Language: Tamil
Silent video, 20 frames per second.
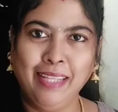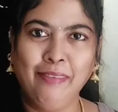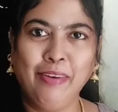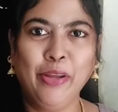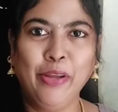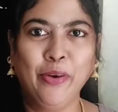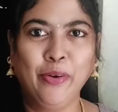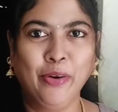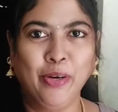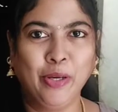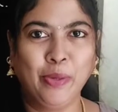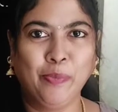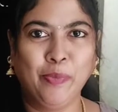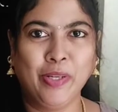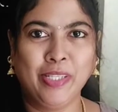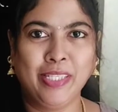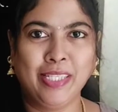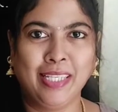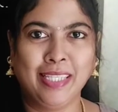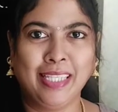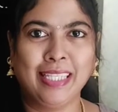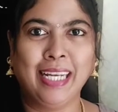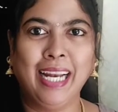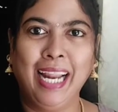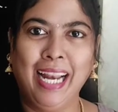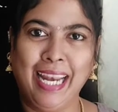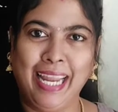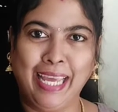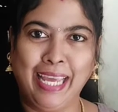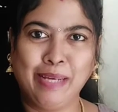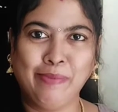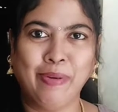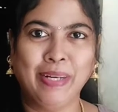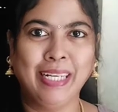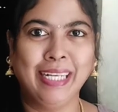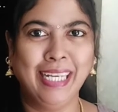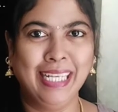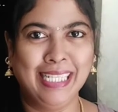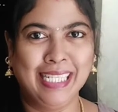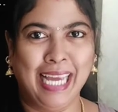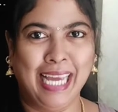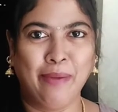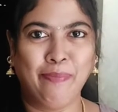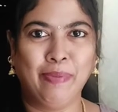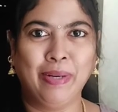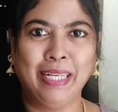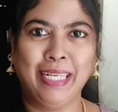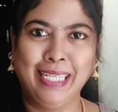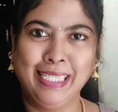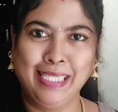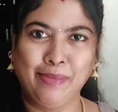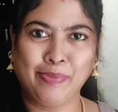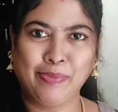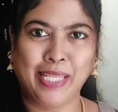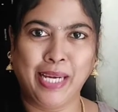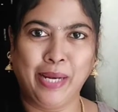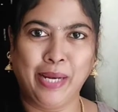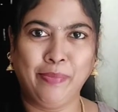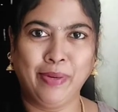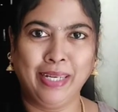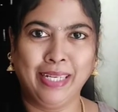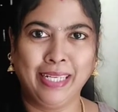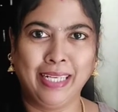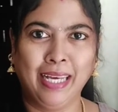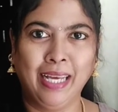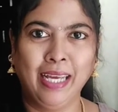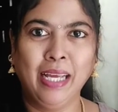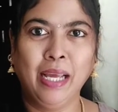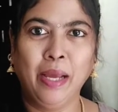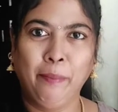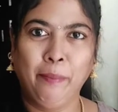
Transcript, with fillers: வீடியோ உங்களுக்கு பிடிச்சிருந்ததுன்னா லைக் பண்ணுங்கள் ஷேர் பண்ணுங்கள் சப்ஸ்கிரைப் பண்ணுங்கள்